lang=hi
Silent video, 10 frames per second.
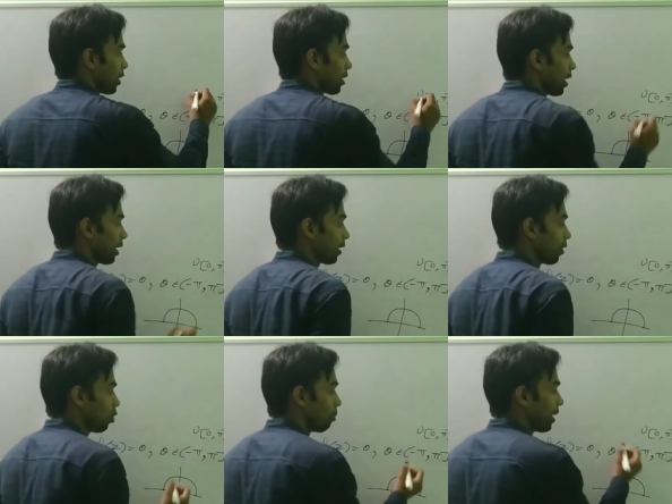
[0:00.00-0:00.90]
क्या क्या
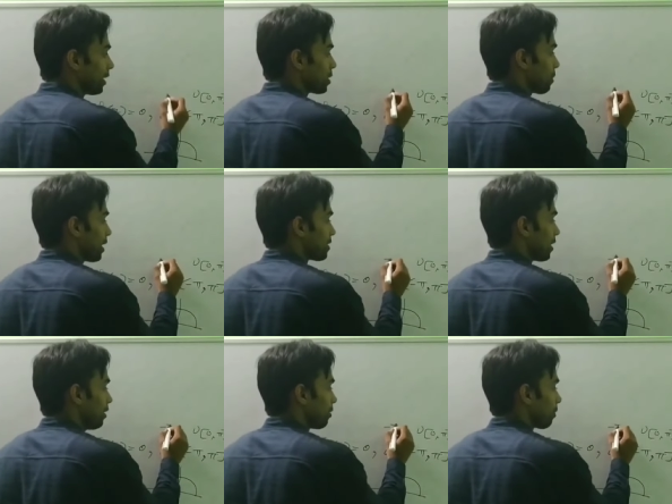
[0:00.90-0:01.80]
रहेगा देखो माइनस पाई
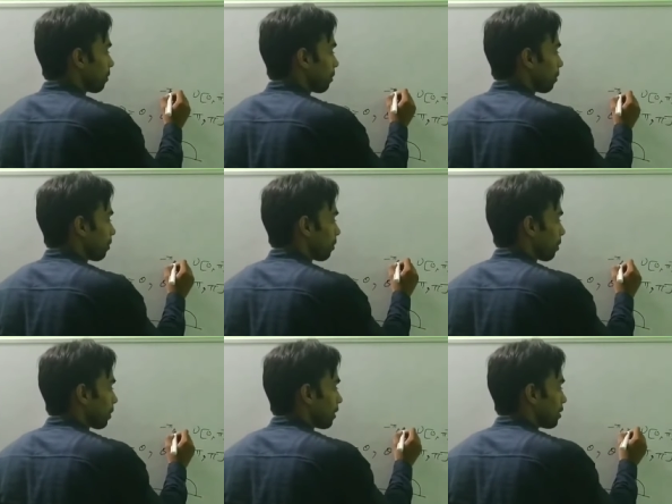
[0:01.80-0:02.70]
से
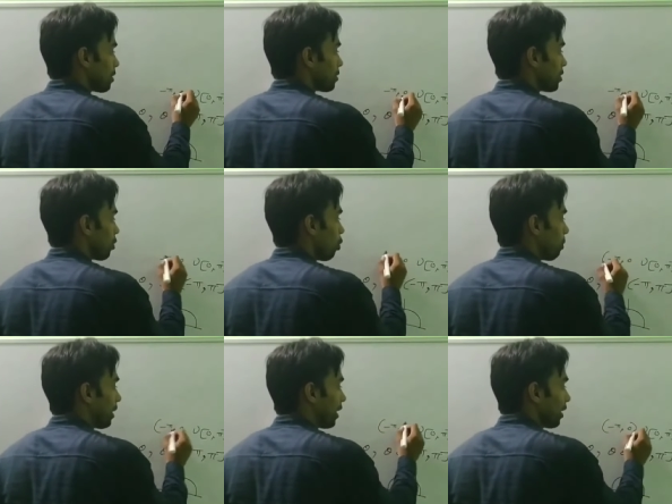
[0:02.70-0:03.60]
जीरो
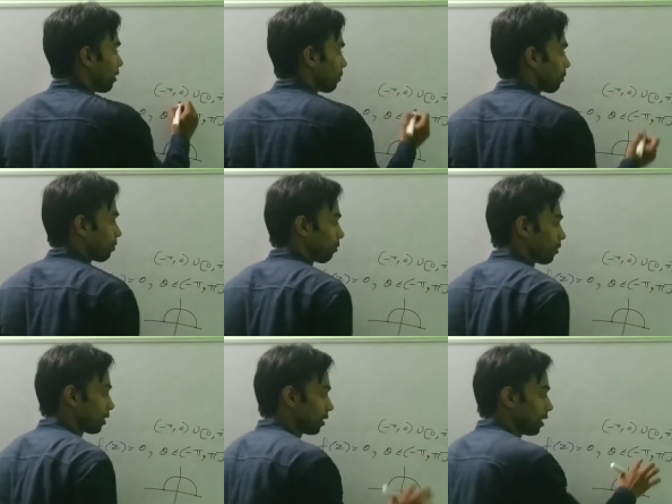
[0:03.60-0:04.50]
ओपन रहेगा
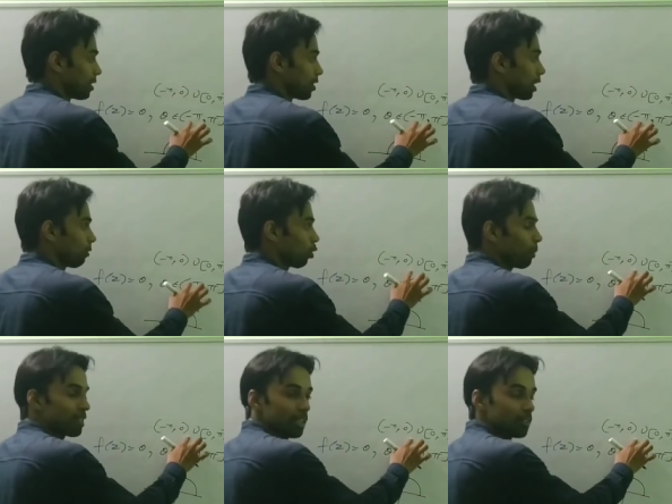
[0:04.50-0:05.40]
इस इंटरवल
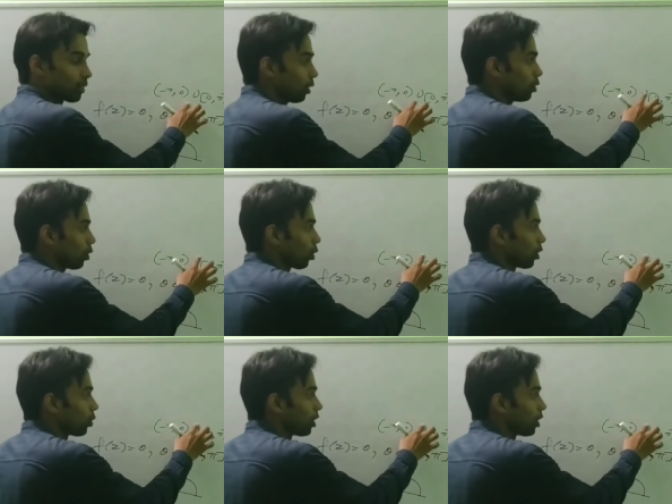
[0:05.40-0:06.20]
को मैं ऐसे लिख सकता हूं इन दोनों के